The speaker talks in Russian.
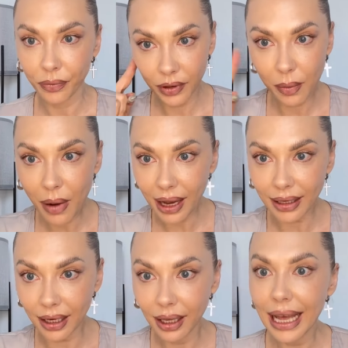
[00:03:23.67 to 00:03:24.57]

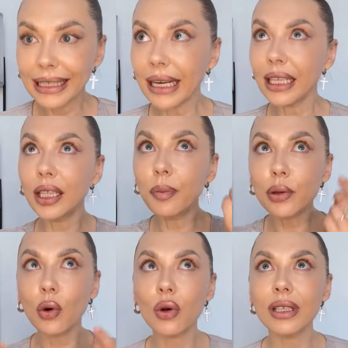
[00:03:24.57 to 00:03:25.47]
Внимание, когда ты
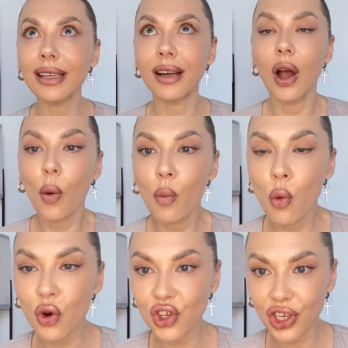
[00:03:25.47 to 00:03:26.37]
просто
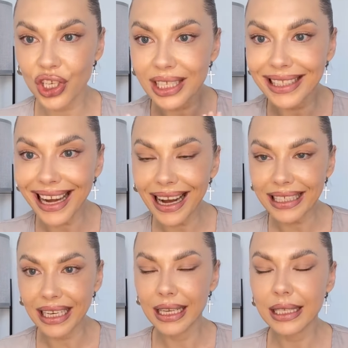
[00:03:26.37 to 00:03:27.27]
можешь
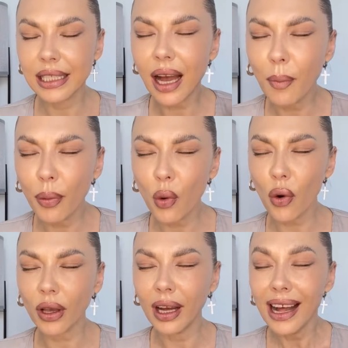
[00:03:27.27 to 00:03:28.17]
стать
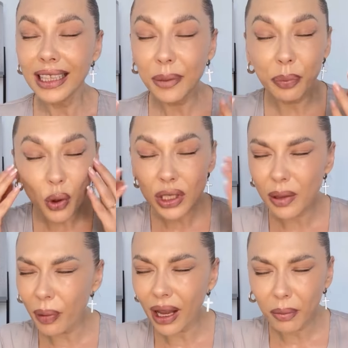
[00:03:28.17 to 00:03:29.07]
собой. Ты просто
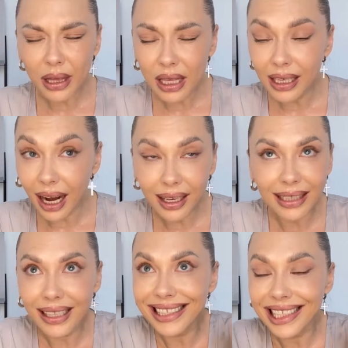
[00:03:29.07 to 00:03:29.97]
пойми, как
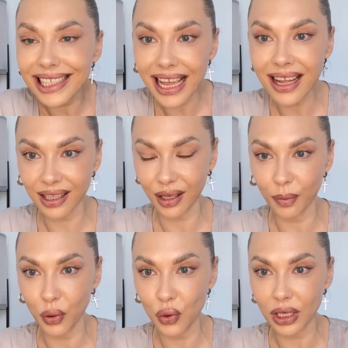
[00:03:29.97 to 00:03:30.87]
это ценно
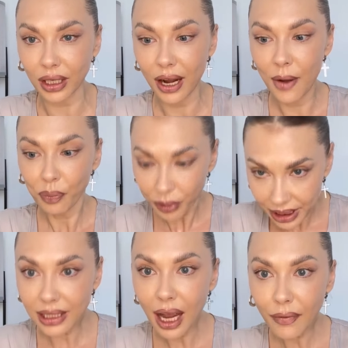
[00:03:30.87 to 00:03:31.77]
будет.
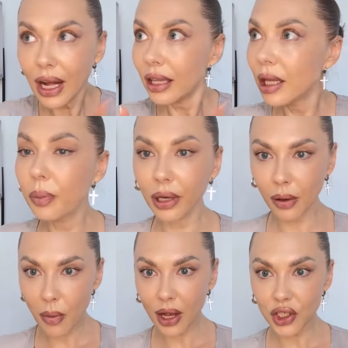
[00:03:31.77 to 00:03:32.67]
Представь, ты
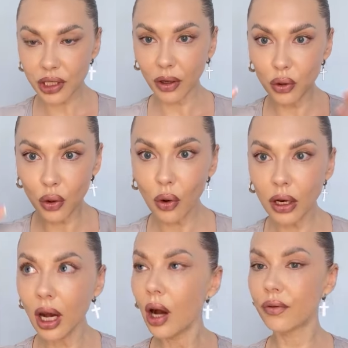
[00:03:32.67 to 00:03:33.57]
принимаешь свою
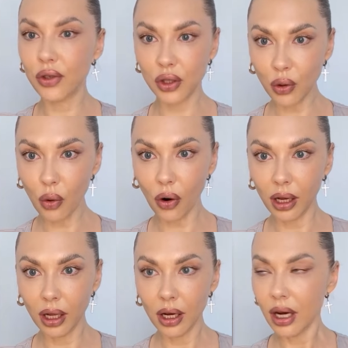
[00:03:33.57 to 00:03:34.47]
роль,
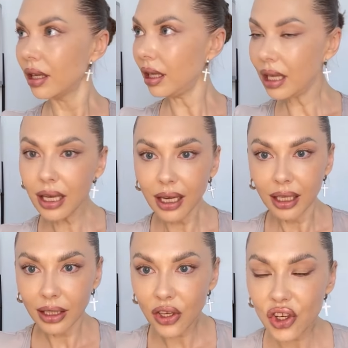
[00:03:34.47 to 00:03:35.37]
все, и
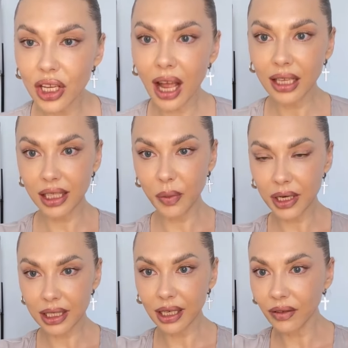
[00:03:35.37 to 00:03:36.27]
начинает тебе
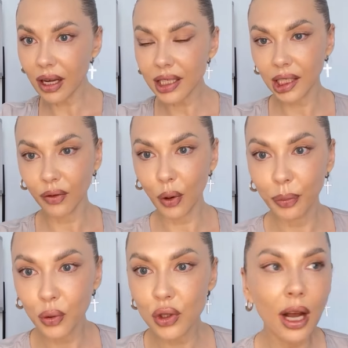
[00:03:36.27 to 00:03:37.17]
раскрываться твой
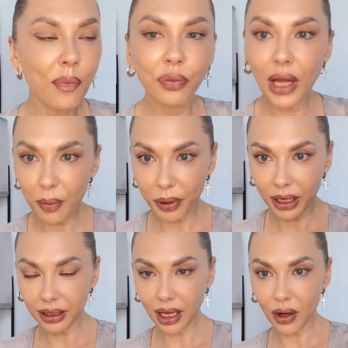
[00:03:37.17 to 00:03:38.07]
путь. Там
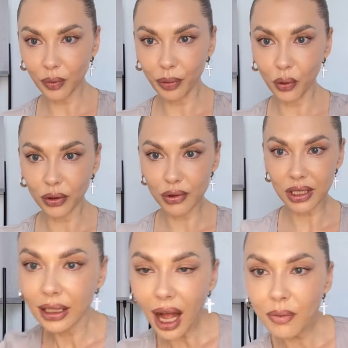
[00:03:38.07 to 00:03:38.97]
прилетают
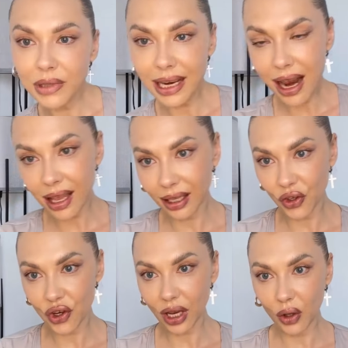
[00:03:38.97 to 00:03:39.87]
бонусы, там деньги
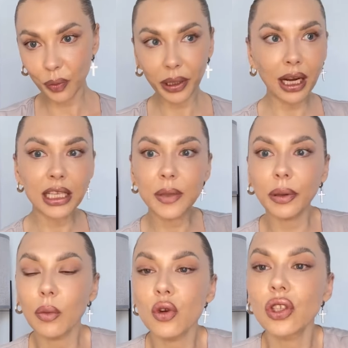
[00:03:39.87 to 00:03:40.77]
начинают приходить,
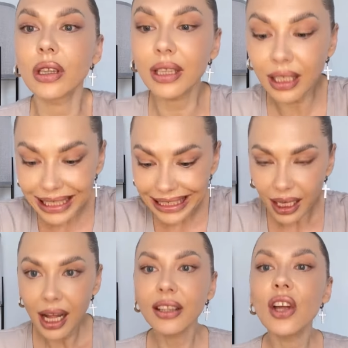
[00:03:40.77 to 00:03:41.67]
потому что ты
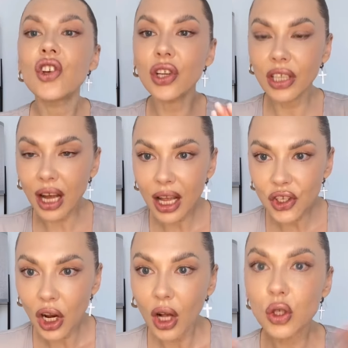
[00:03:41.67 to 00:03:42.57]

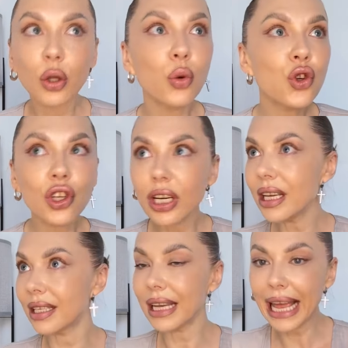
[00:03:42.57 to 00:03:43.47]
начинаешь
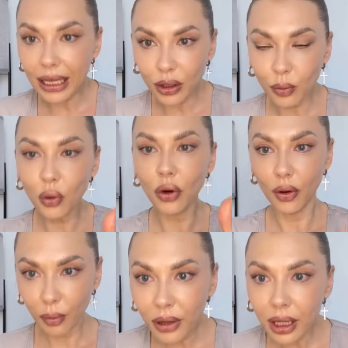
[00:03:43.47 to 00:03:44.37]
служить этому
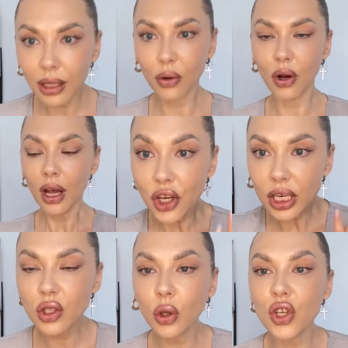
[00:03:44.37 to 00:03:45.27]
миру
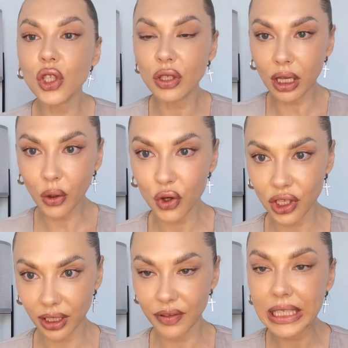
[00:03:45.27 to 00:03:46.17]
через то, что
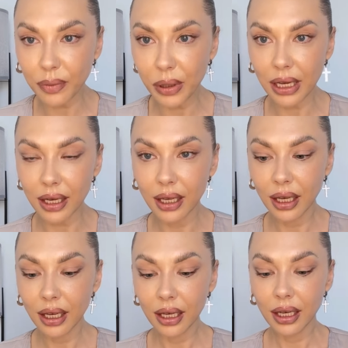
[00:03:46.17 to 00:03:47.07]
заложено в тебе,
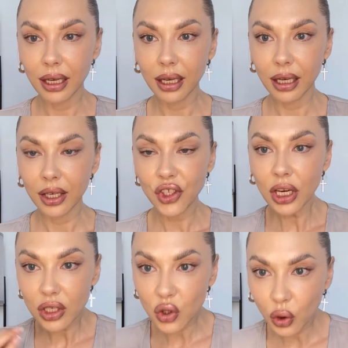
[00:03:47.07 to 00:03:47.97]

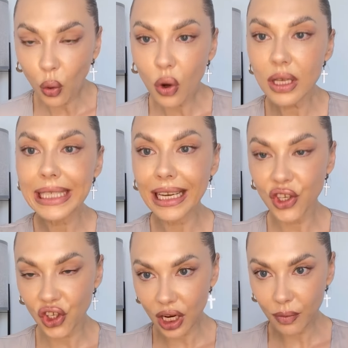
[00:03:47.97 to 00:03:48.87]
через то,
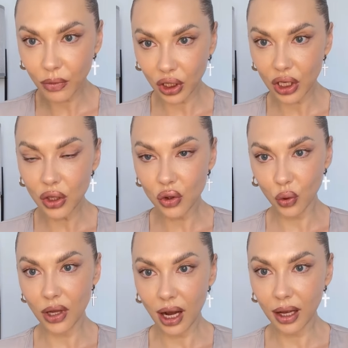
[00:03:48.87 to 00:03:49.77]
зачем ты
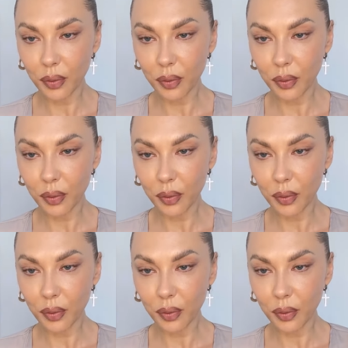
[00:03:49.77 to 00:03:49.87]
сюда